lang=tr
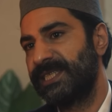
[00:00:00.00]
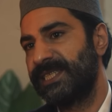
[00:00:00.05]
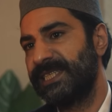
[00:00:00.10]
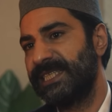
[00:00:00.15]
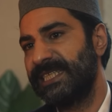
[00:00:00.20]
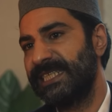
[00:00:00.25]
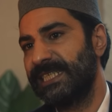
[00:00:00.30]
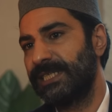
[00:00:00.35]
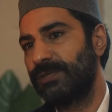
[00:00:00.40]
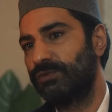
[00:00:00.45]

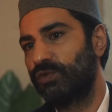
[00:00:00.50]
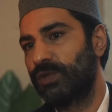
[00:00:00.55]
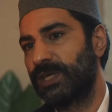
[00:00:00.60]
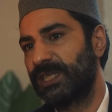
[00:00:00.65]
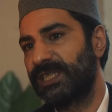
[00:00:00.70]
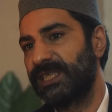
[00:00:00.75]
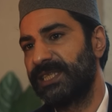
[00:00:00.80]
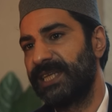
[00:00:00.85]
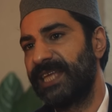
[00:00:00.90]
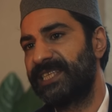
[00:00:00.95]
Ne
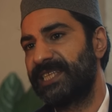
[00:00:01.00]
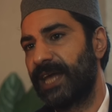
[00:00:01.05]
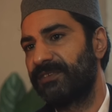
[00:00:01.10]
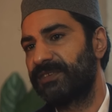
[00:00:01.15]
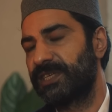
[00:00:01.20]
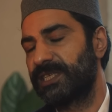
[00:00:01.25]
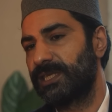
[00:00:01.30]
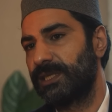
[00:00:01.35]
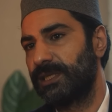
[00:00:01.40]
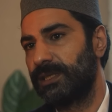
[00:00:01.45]
avukatı ne
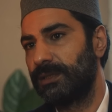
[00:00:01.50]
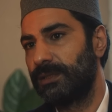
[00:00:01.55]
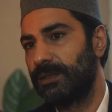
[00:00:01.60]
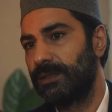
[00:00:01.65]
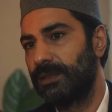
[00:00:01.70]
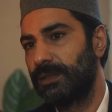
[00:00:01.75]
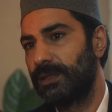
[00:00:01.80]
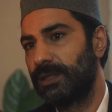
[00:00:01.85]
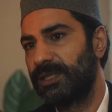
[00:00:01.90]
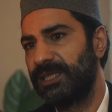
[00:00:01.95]
savcısı.
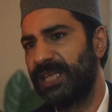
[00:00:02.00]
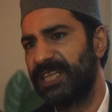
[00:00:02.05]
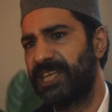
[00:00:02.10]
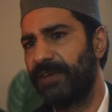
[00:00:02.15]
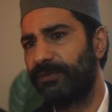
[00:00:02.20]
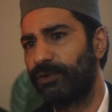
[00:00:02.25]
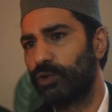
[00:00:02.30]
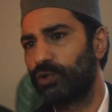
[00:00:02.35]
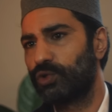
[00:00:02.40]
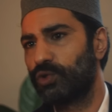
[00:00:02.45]
Ne
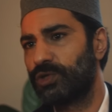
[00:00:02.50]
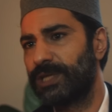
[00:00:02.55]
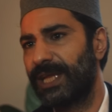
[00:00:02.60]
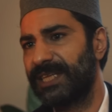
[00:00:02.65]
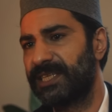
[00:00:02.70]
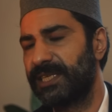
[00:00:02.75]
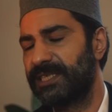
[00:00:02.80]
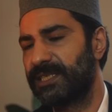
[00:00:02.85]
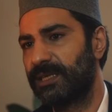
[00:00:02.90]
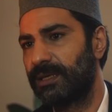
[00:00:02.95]
çeviriyorsunuz
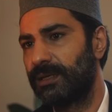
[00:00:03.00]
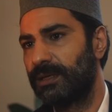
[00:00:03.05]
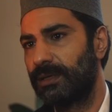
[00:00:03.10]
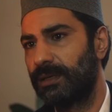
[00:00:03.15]
lan siz?